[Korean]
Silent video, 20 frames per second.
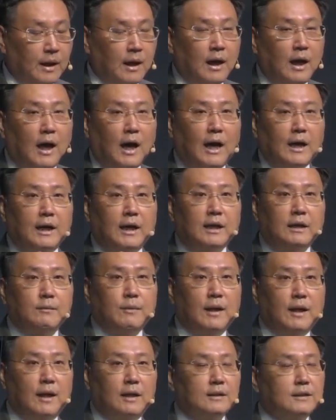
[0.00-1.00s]

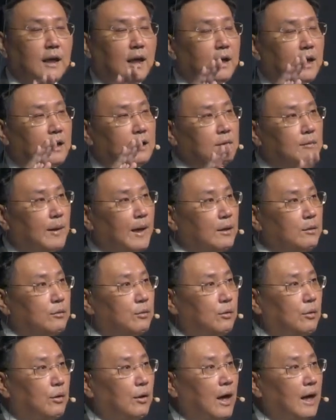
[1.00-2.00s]
하나님의 사랑을
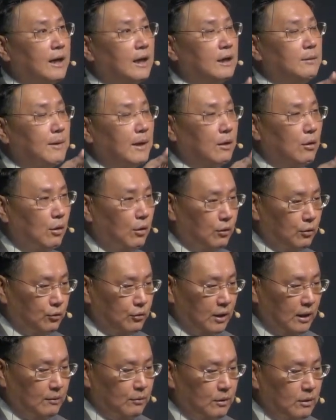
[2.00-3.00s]
받고 하나님의
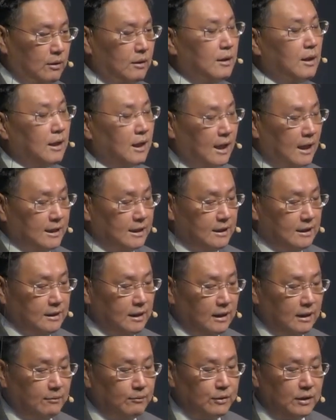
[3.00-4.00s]
거룩함을 가진
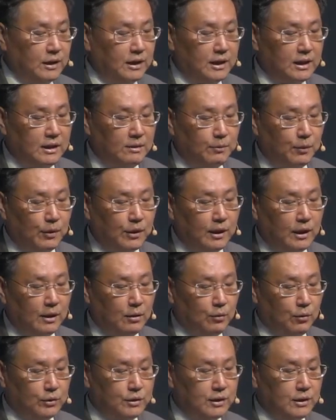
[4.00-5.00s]
사람들이 입어야 할
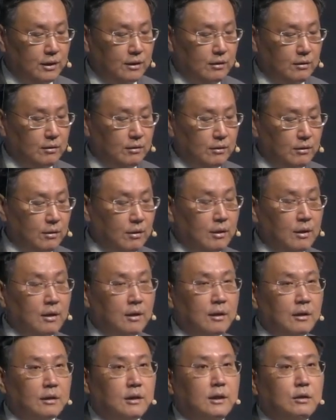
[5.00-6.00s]
옷이에요.
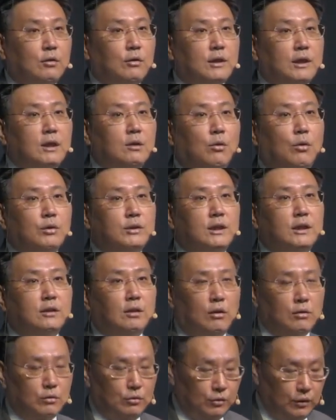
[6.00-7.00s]
그리고 이 옷이
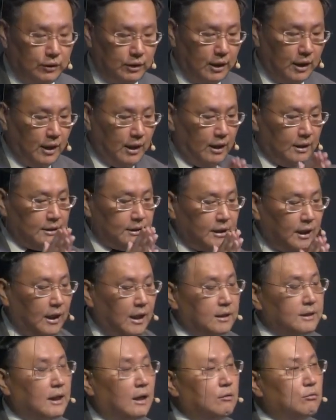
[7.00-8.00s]
결국은
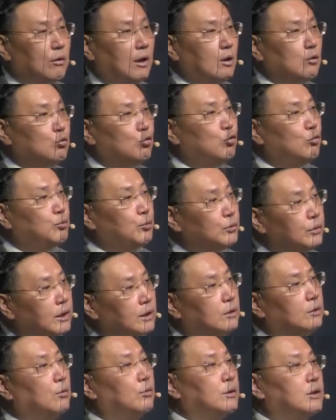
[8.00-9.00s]
세상과
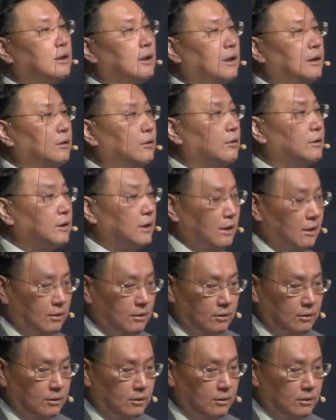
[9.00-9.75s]
구분되는 옷이라는 것이에요.